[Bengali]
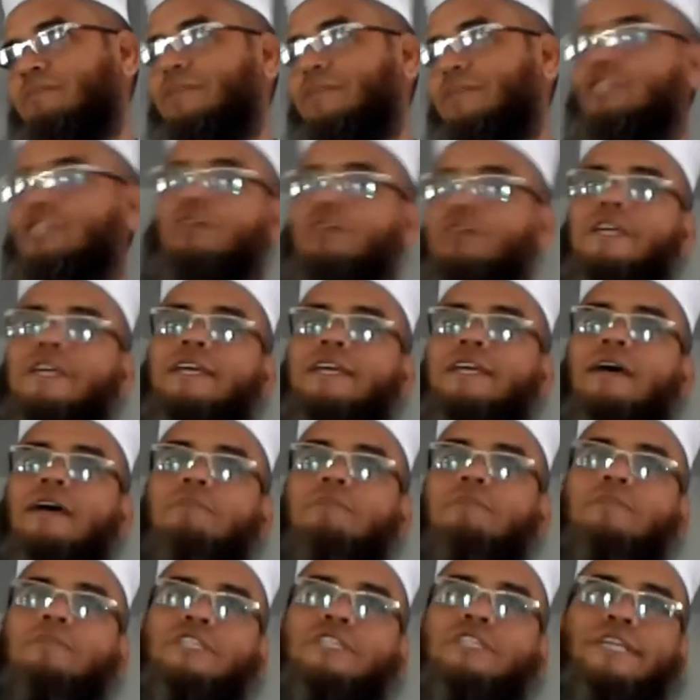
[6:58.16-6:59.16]
বিষয়টা
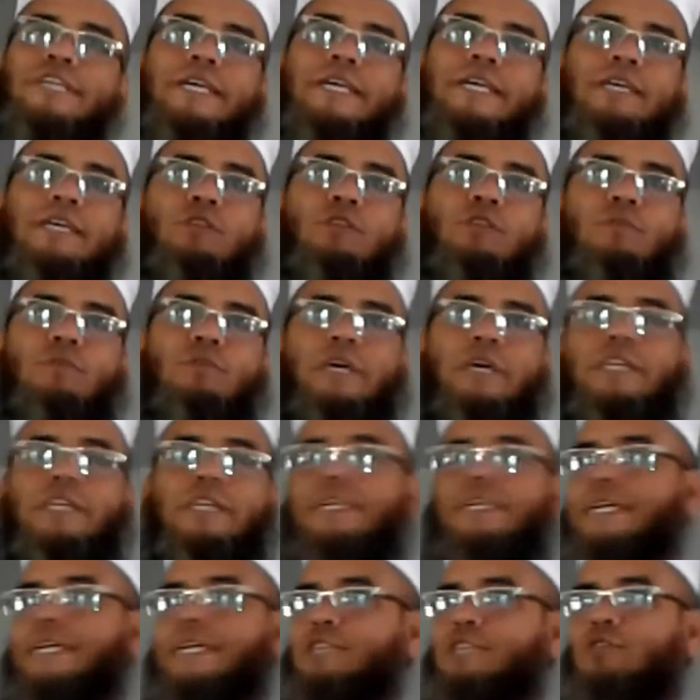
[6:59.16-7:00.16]
শিক্ষিত
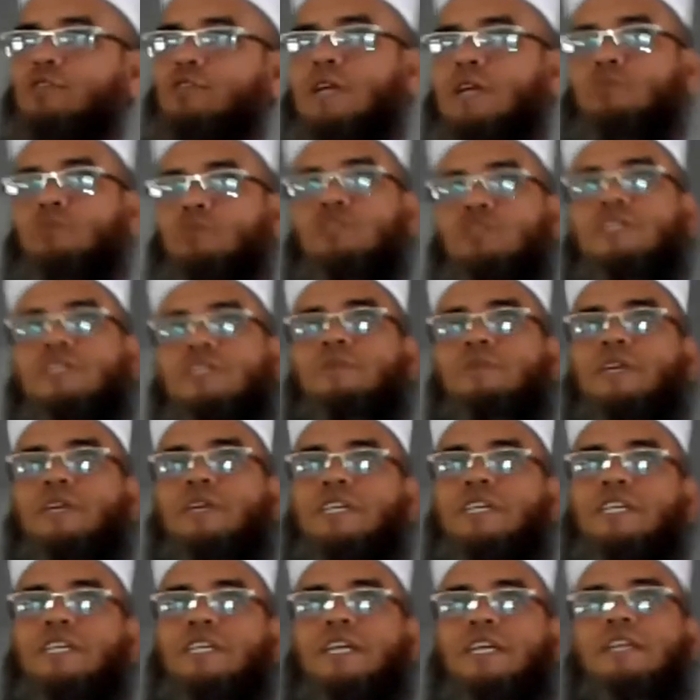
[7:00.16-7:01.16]
ব্যক্তি কিছুটা বুঝতে
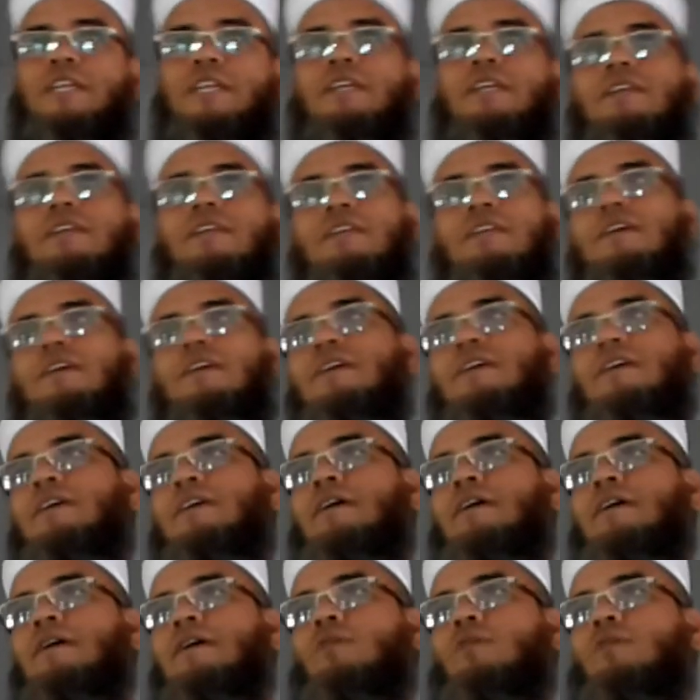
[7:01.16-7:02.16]
পেরেছেন
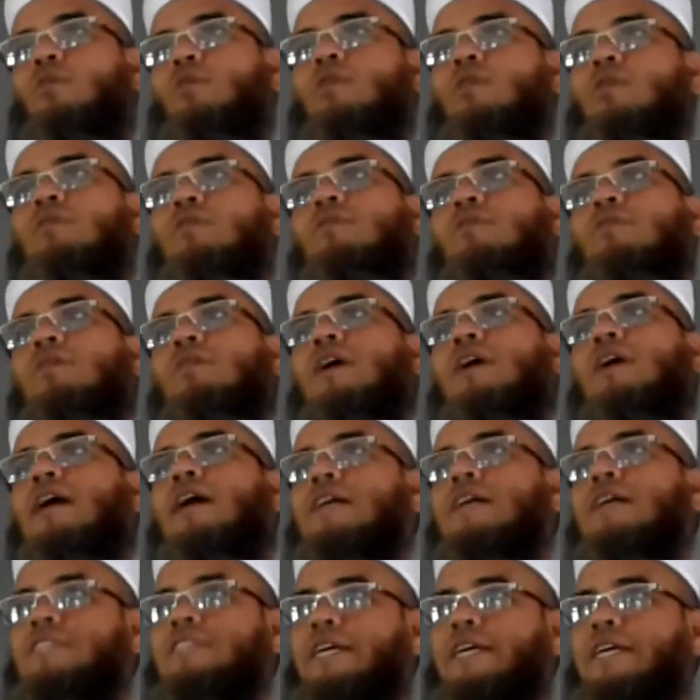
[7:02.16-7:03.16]
কোন কোন
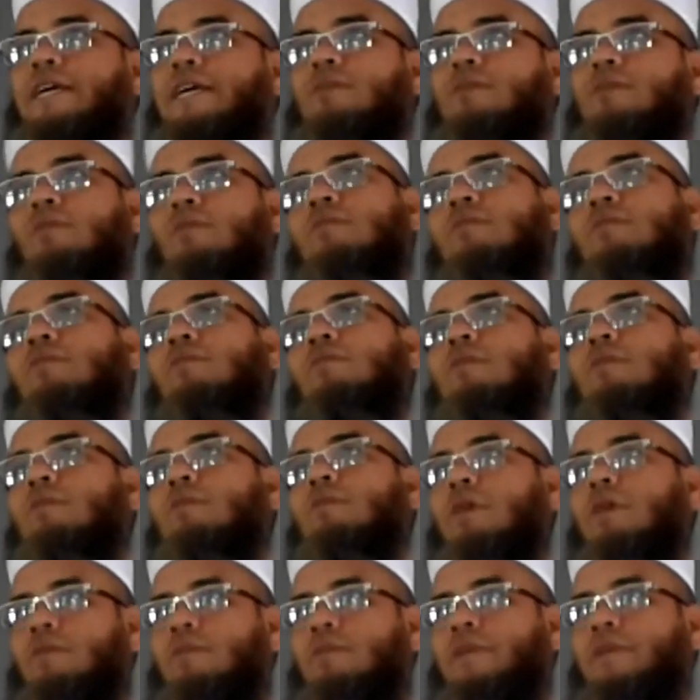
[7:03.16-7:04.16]
কাজে কোন কোন
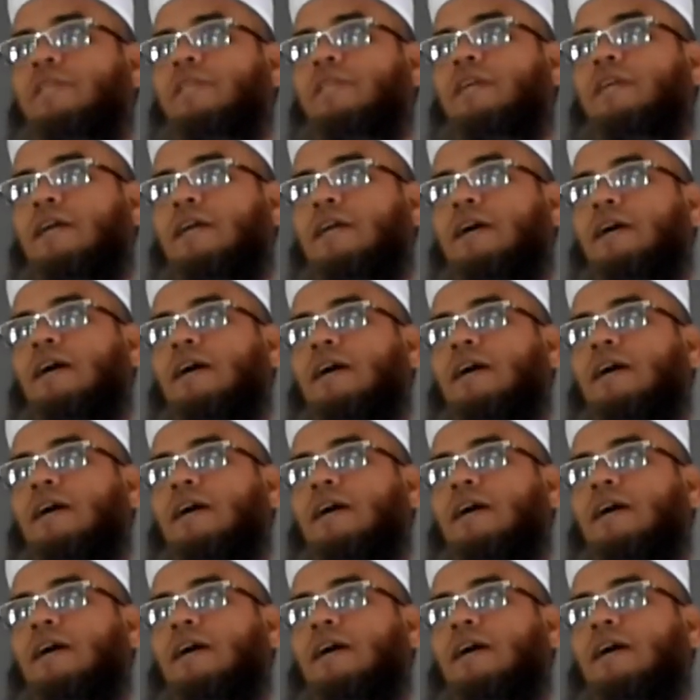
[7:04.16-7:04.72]
কর্মের দ্বারা